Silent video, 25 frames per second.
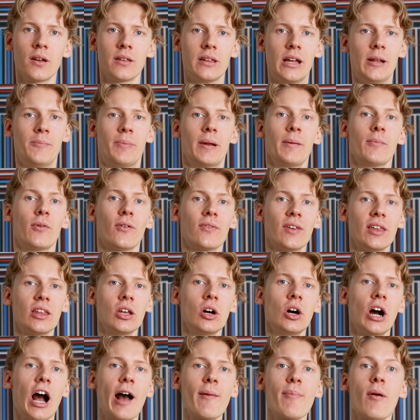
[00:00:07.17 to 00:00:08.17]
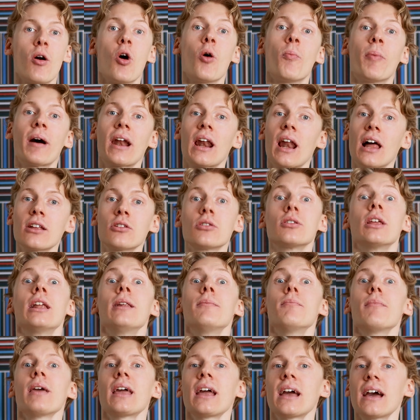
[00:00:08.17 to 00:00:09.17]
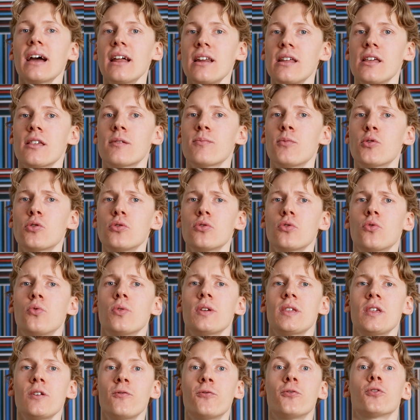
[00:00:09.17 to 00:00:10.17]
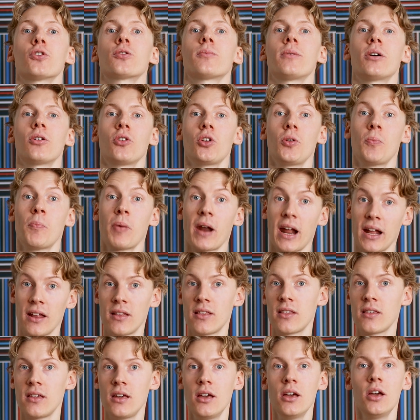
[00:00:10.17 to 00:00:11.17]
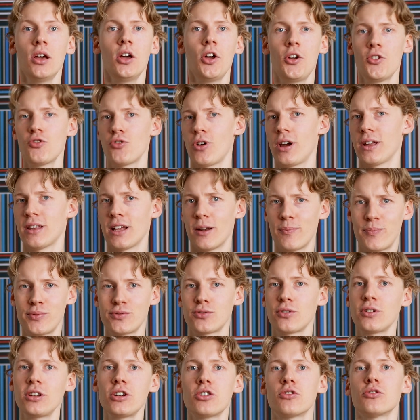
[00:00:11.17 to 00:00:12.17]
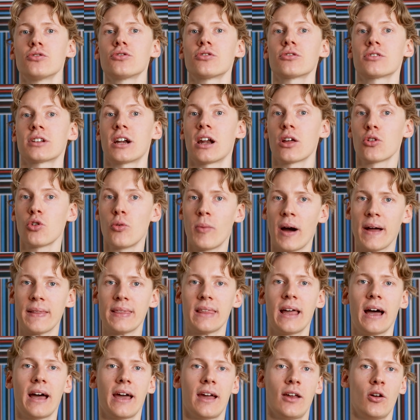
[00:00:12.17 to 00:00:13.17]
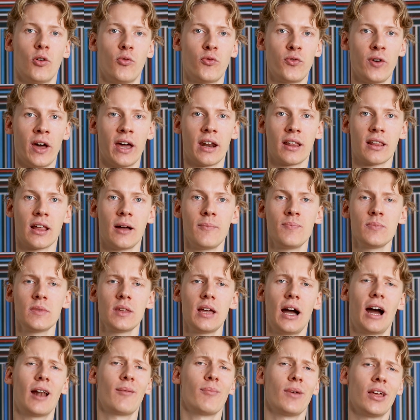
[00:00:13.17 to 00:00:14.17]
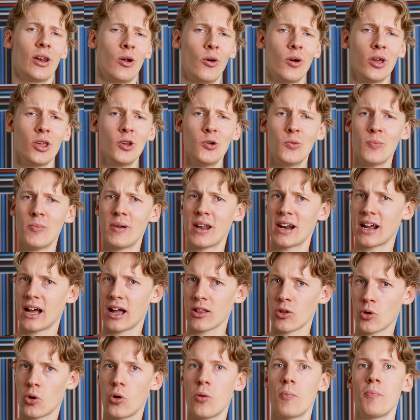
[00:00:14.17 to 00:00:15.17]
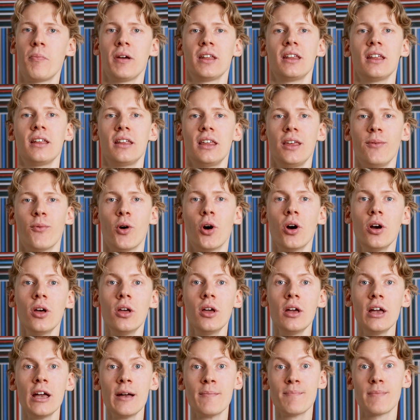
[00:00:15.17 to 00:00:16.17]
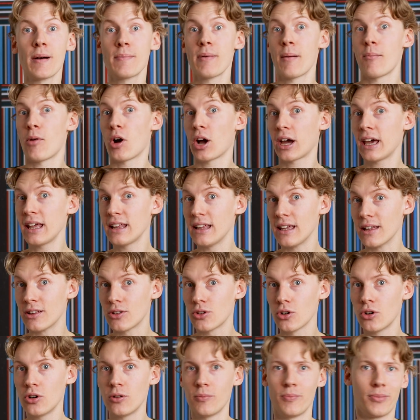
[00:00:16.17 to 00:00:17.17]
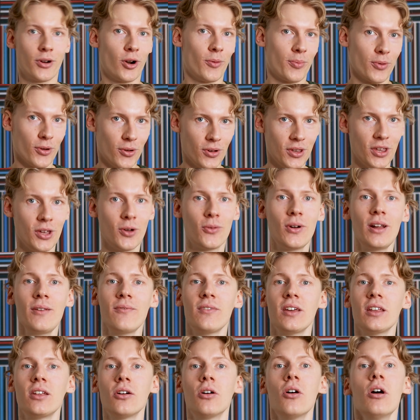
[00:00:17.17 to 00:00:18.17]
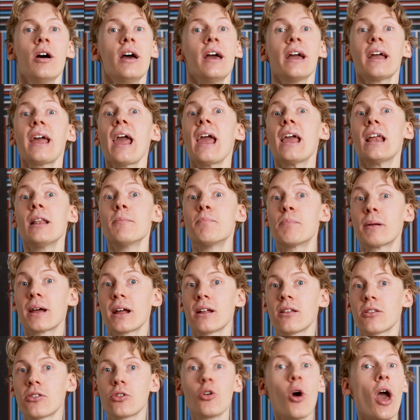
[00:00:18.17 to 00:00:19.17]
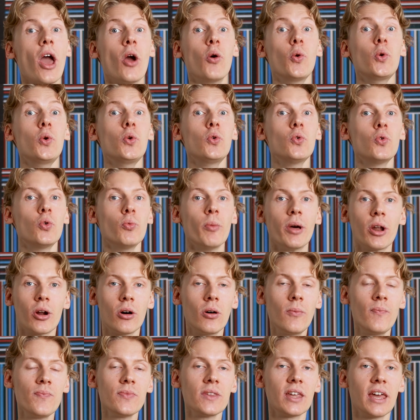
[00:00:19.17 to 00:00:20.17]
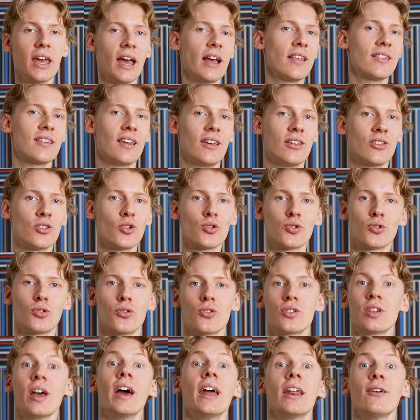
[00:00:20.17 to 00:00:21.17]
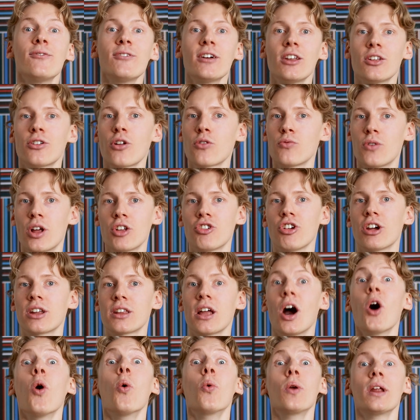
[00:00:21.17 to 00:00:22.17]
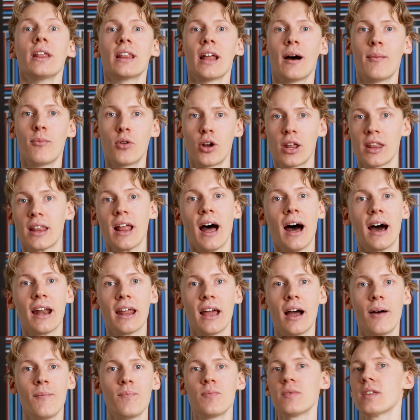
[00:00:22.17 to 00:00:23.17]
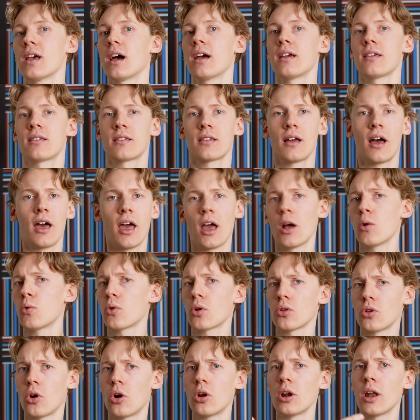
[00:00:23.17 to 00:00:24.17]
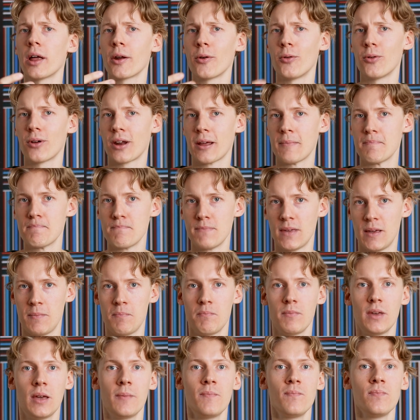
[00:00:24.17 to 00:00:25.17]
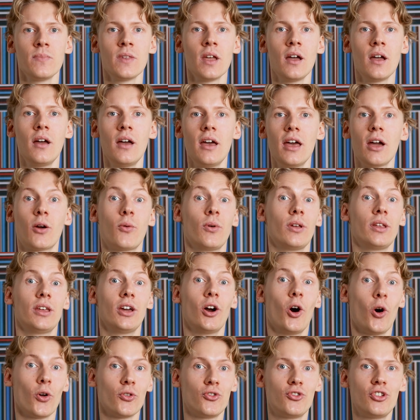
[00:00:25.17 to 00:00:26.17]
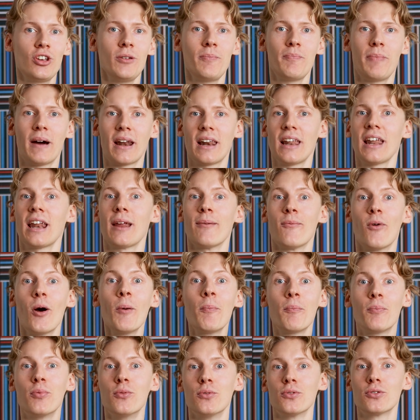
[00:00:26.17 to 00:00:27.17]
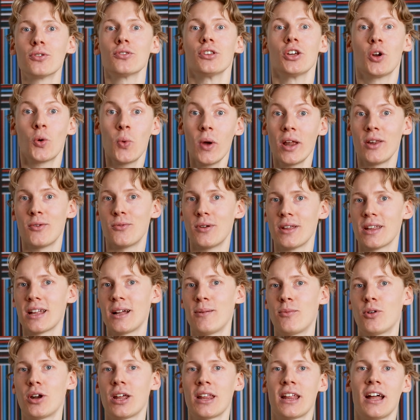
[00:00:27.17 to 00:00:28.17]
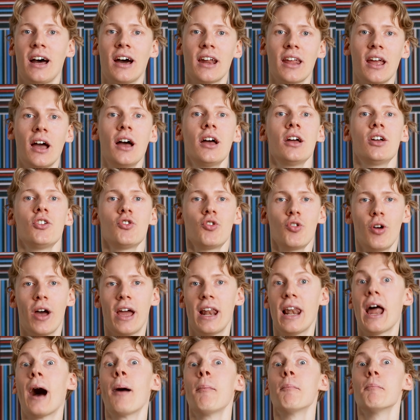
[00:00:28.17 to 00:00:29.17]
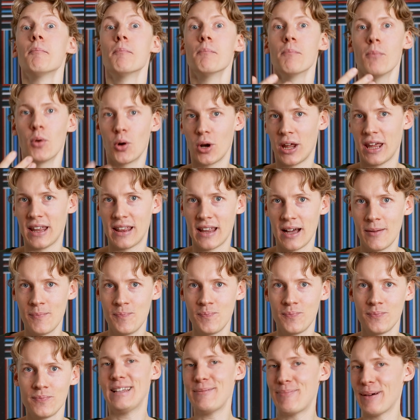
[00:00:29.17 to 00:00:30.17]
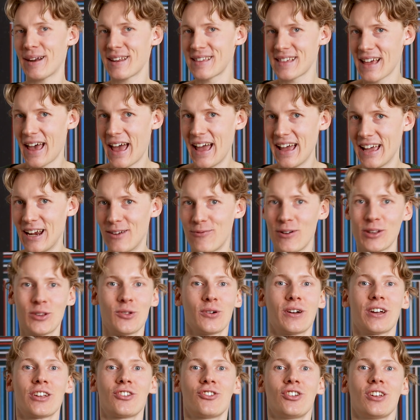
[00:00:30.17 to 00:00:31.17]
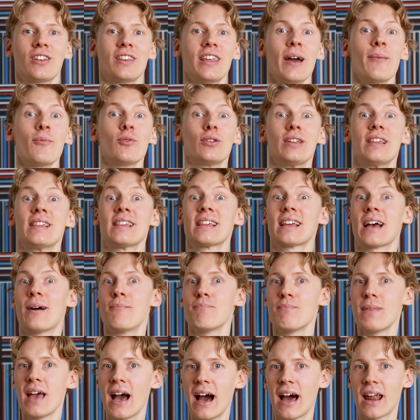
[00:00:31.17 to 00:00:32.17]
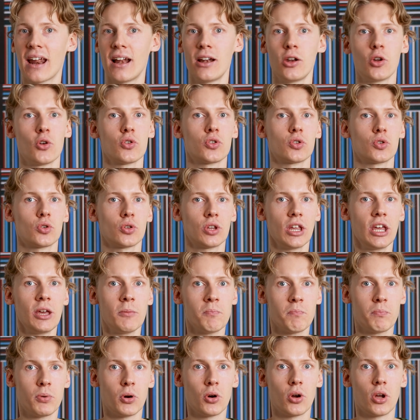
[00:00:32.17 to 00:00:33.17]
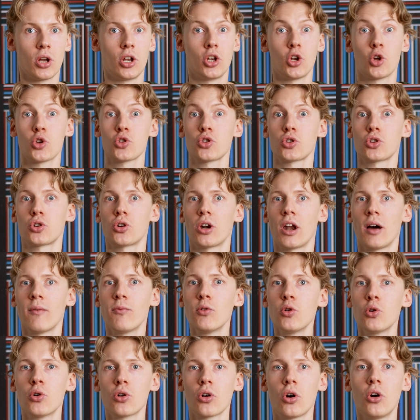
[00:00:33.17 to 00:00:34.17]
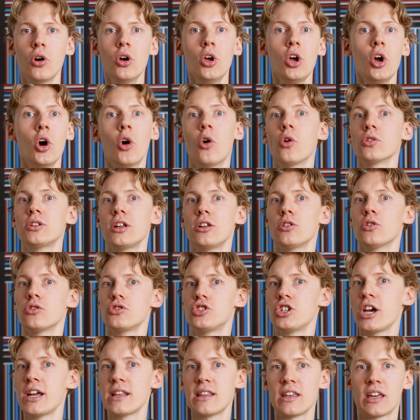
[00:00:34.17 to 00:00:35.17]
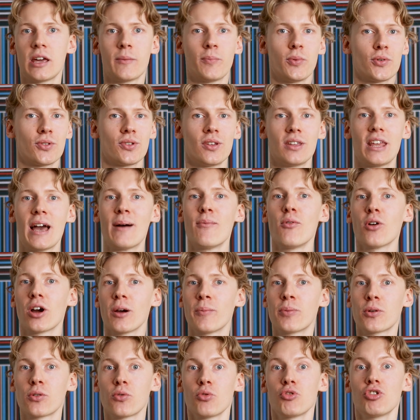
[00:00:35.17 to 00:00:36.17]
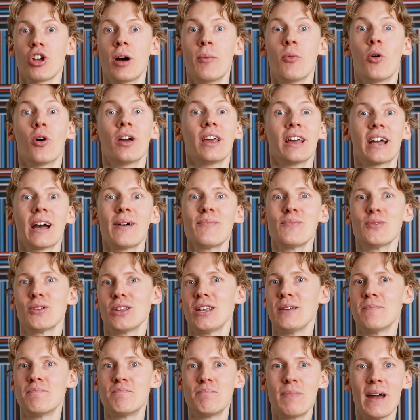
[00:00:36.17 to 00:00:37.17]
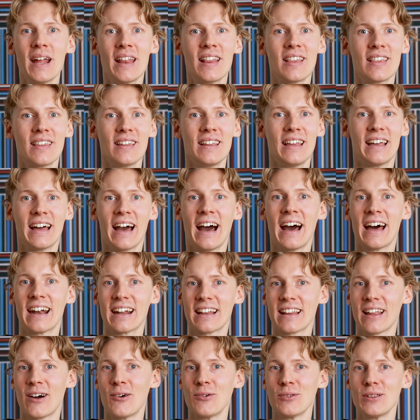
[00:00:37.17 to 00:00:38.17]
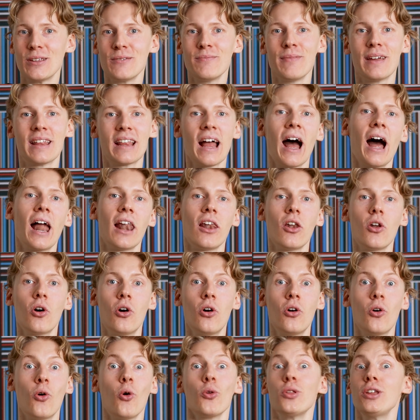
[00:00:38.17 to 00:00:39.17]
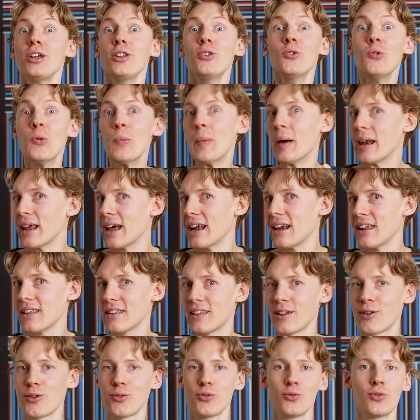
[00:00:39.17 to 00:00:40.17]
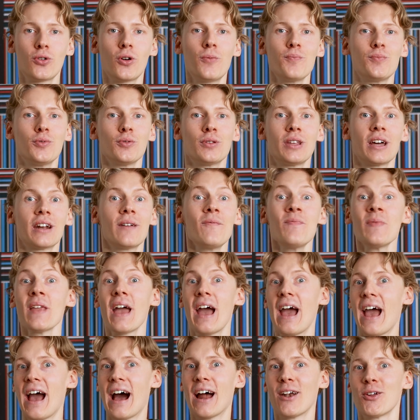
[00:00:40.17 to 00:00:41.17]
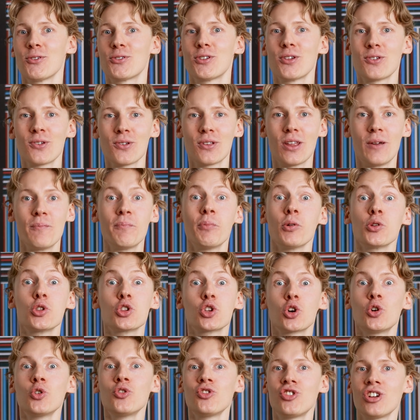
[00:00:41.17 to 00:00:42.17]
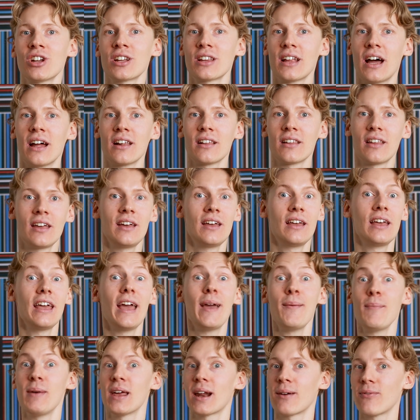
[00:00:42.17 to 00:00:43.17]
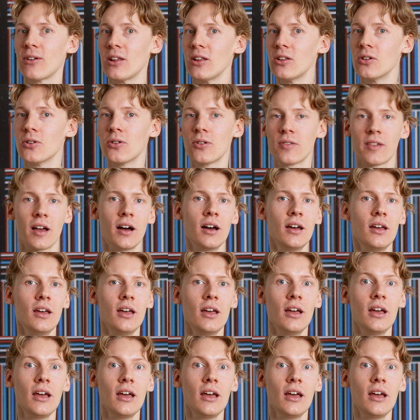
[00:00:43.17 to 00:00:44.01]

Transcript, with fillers: Nel primo video abbiamo parlato del meccanismo con cui si formano i prezzi, cioè dal punto d'incontro tra la domanda e l'offerta, almeno in un mercato competitivo. Ma abbiamo anche detto, proprio in quel video, che il prezzo è un numero che ha senso solo se è riferito ad una certa unità monetaria, sia cioè essa euro, dollaro o renminbi. E quindi oggi parleremo appunto di quell'unità monetaria, cioè la moneta. Di per sé il fatto che accettiamo di scambiare il nostro tempo, il nostro lavoro o degli oggetti che possediamo, che produciamo in cambio di pezzi di carta o di metallo o di numeri all'interno di un computer è allo stesso tempo sconcertante e meravigliosa.